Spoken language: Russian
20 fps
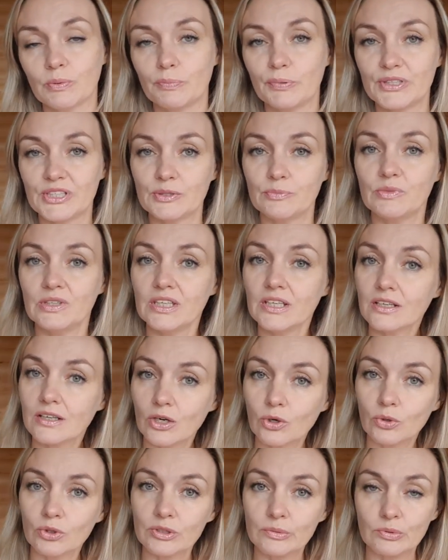потемнее
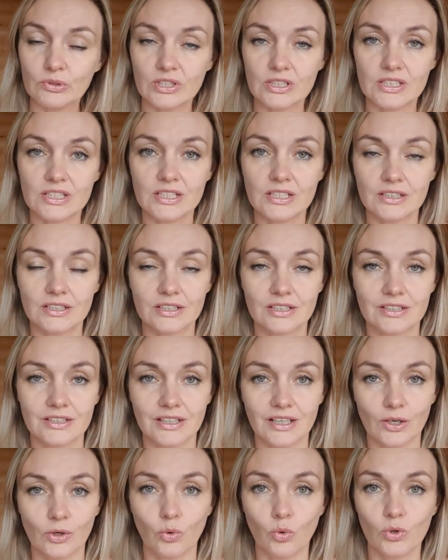какой-нибудь оттенок на